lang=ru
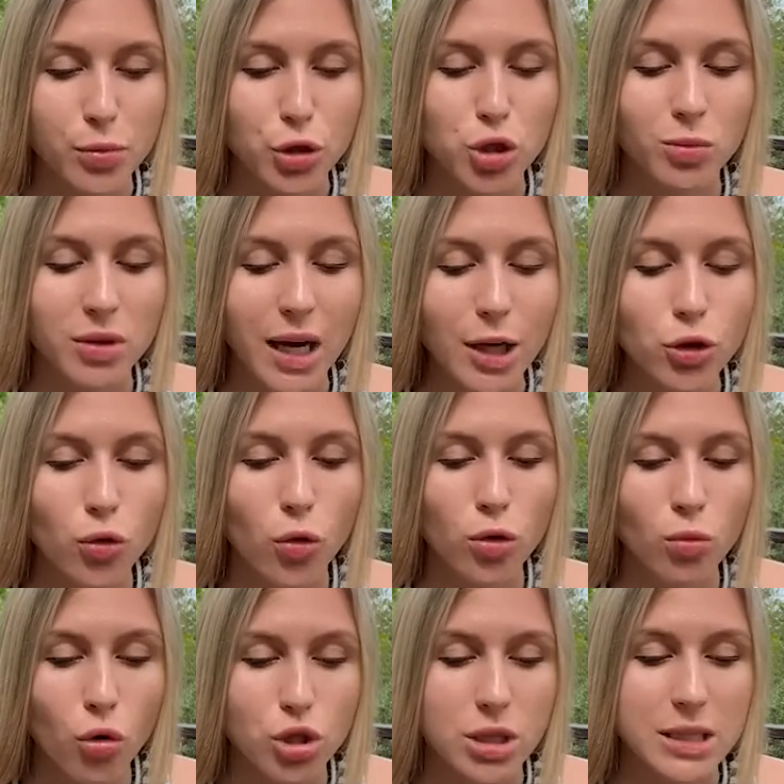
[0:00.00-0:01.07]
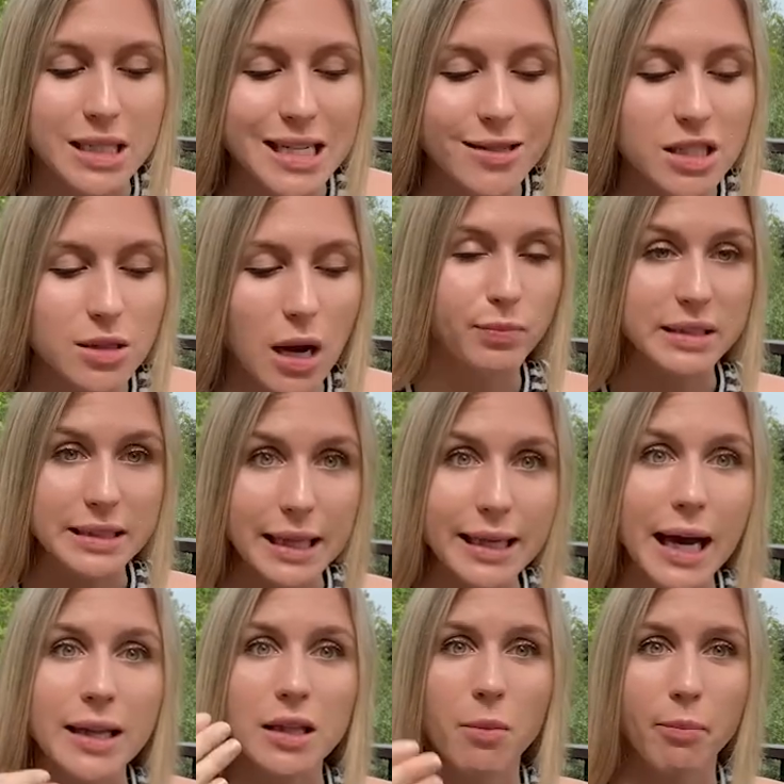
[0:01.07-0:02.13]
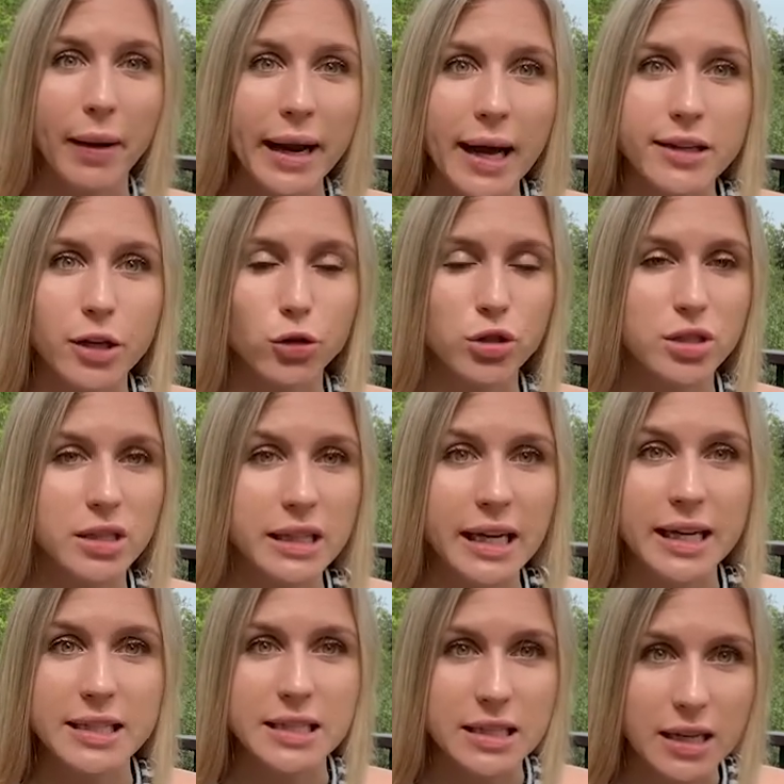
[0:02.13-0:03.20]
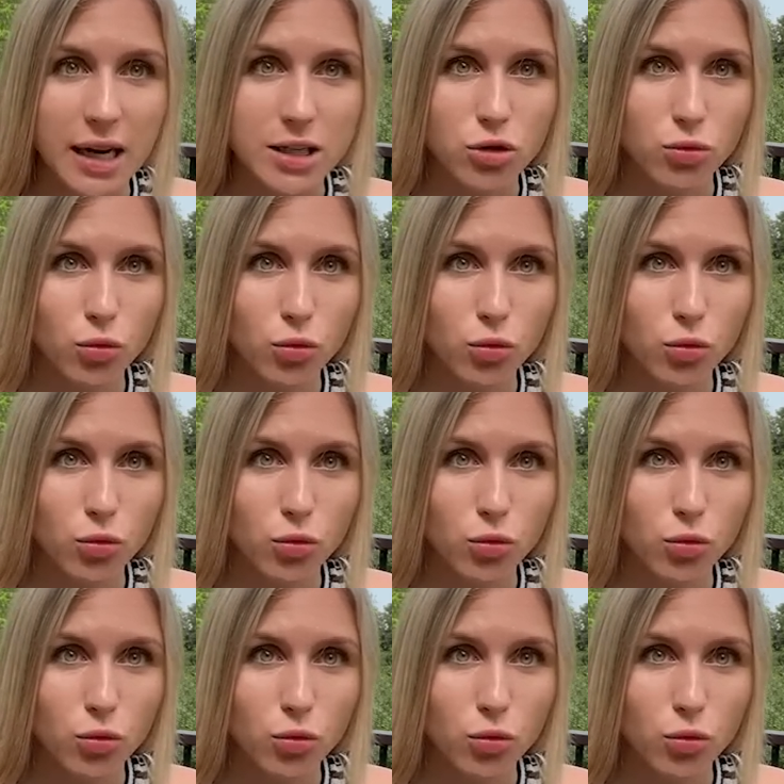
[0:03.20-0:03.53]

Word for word: Причем дату он может делать в постоянном порядке, то есть не один раз.